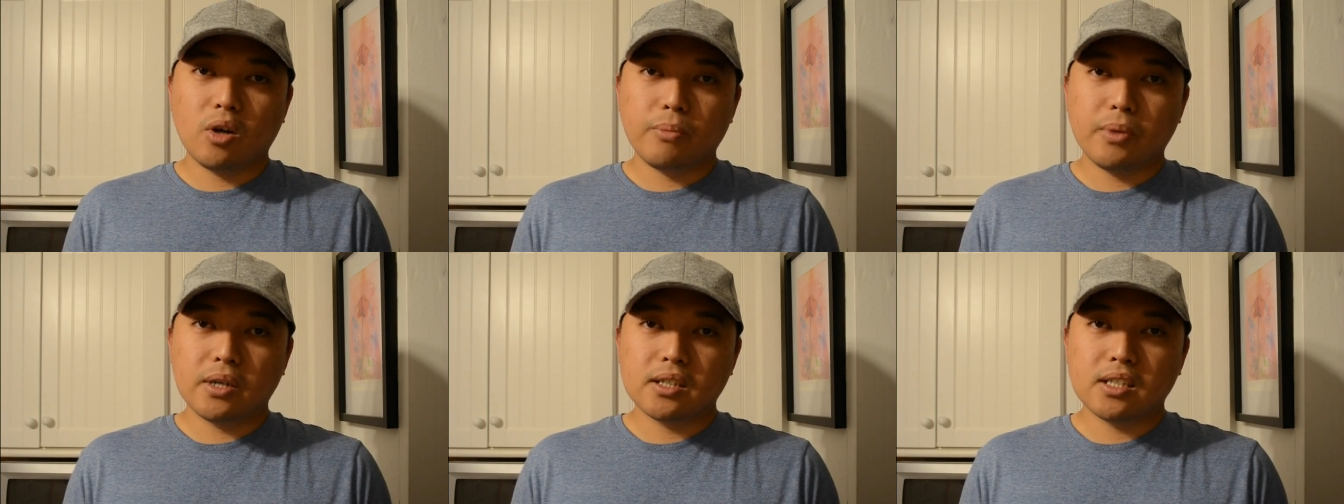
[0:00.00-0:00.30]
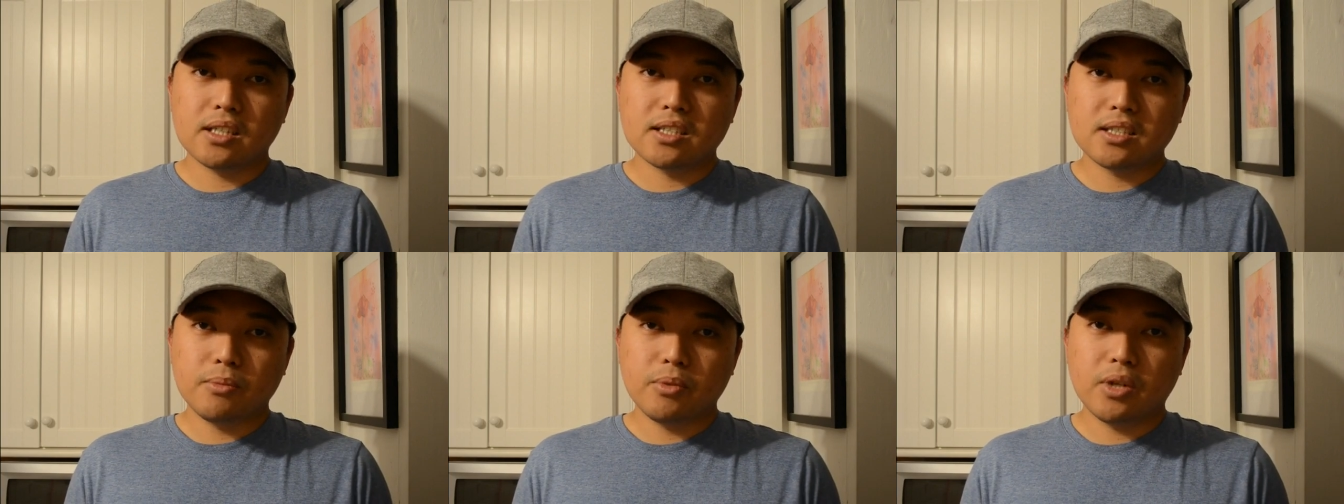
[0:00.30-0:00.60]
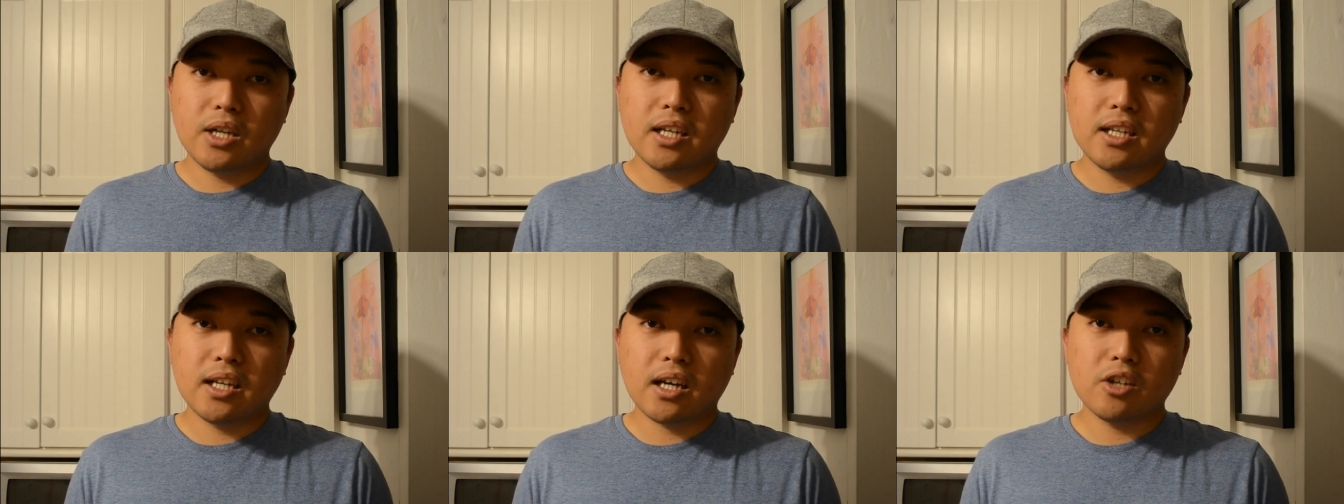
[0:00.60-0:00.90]
kapag
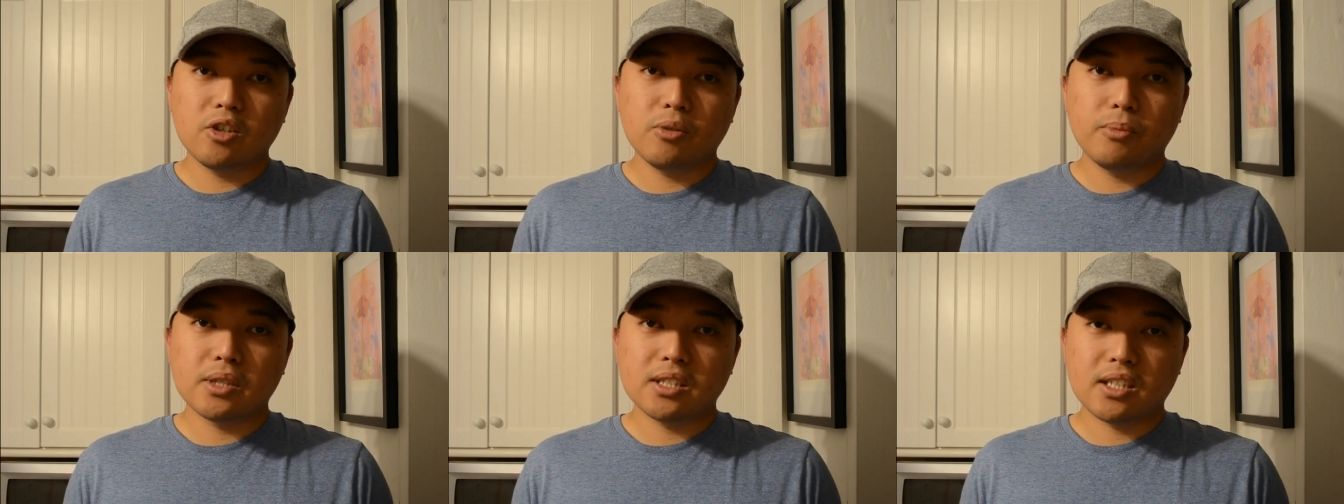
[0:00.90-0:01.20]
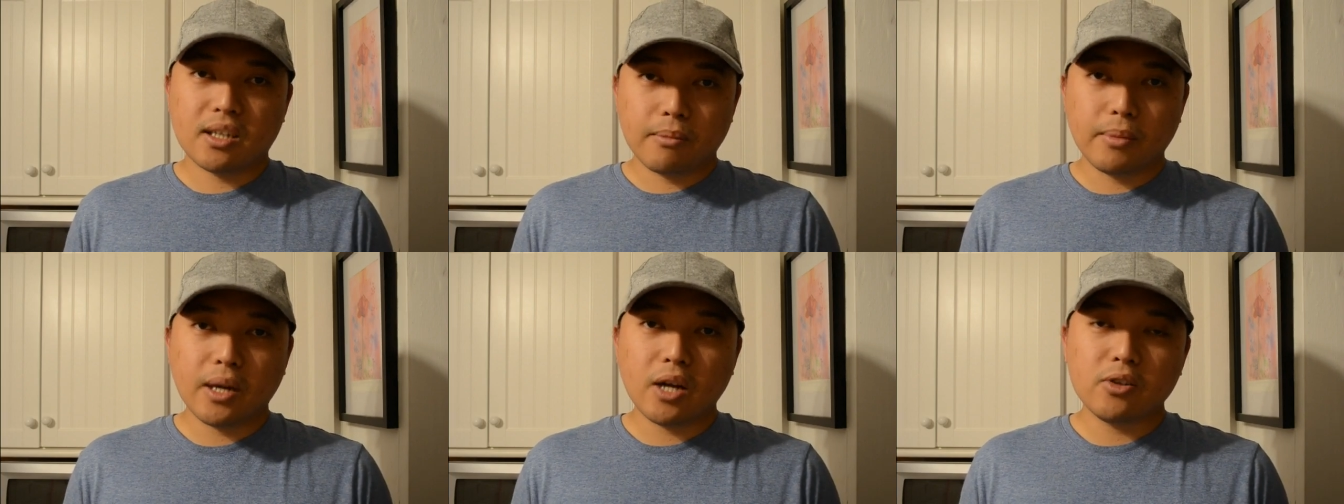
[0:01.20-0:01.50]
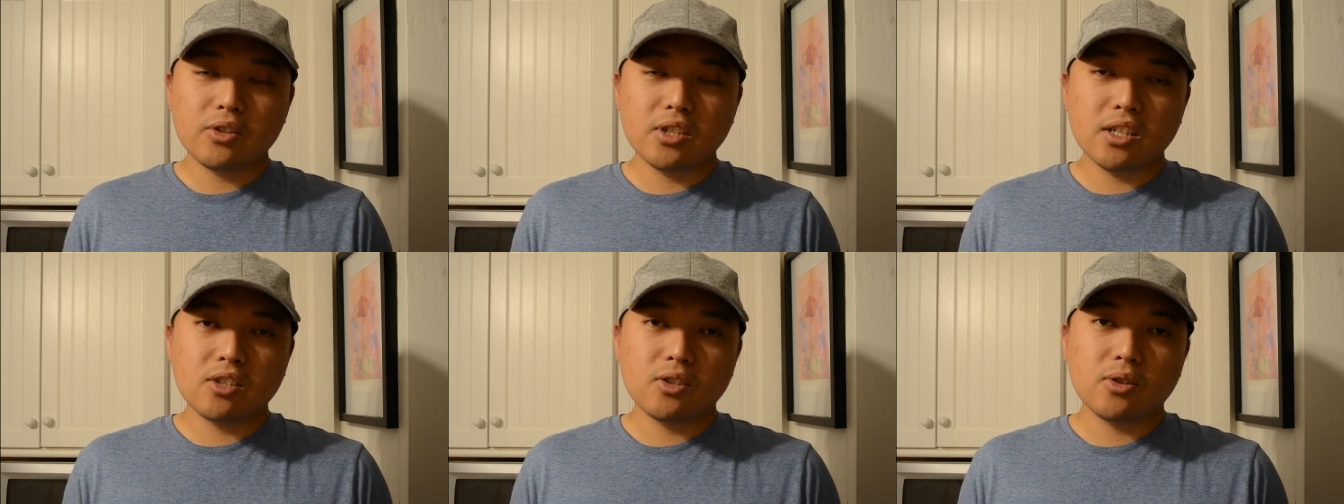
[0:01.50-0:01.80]
nagsimula na kayo
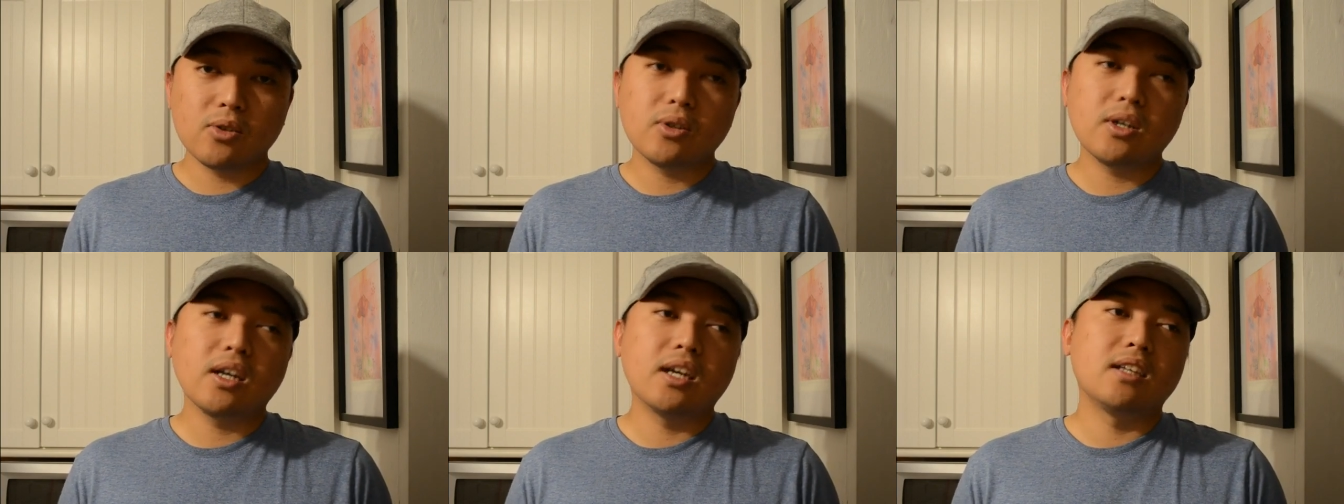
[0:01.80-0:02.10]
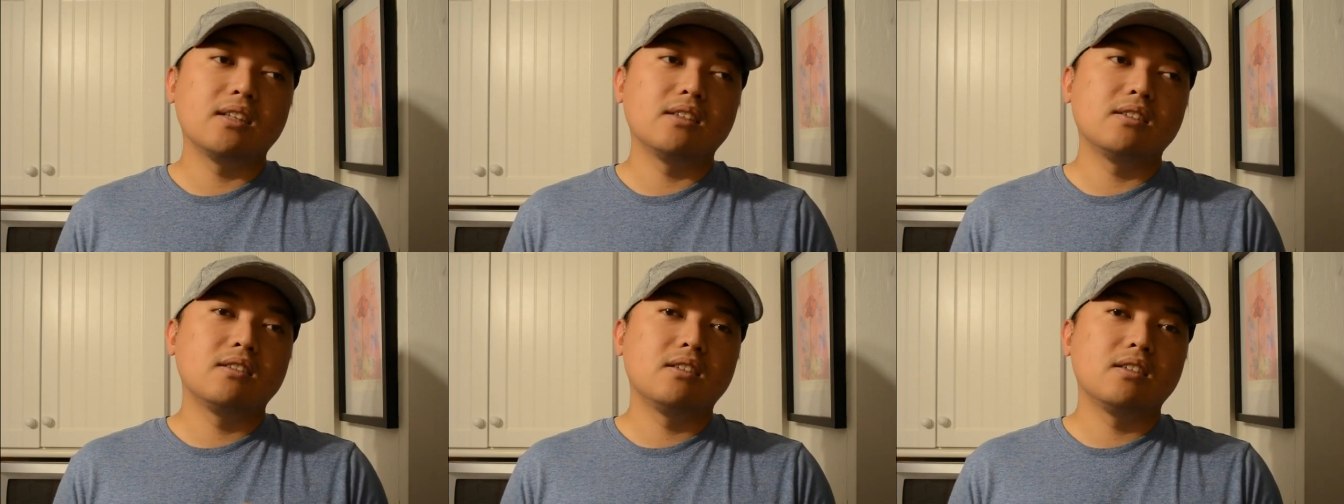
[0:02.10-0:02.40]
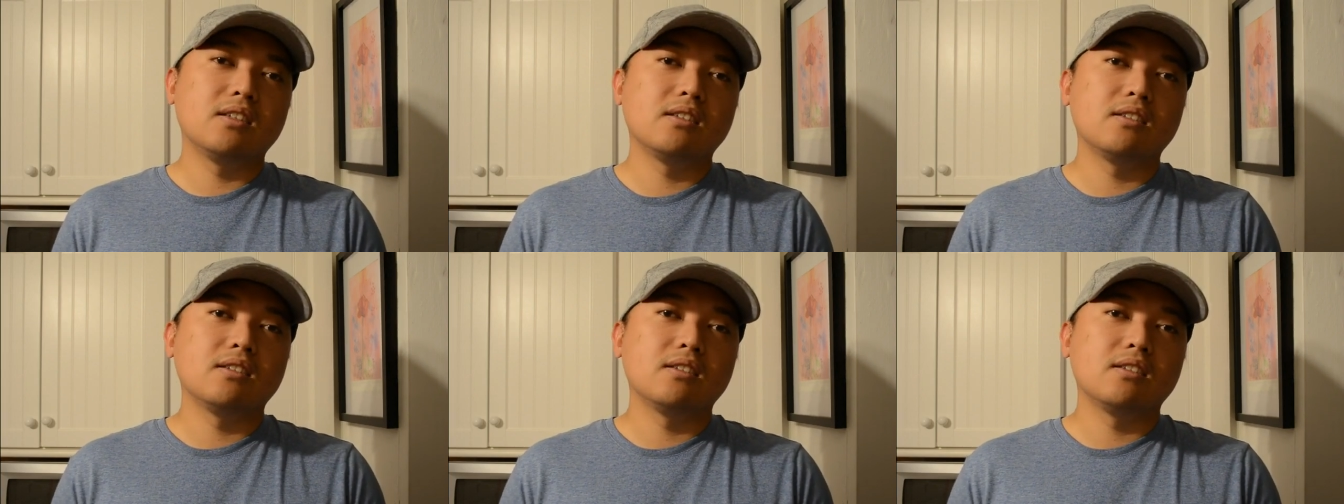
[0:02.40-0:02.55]
magtrabaho dito and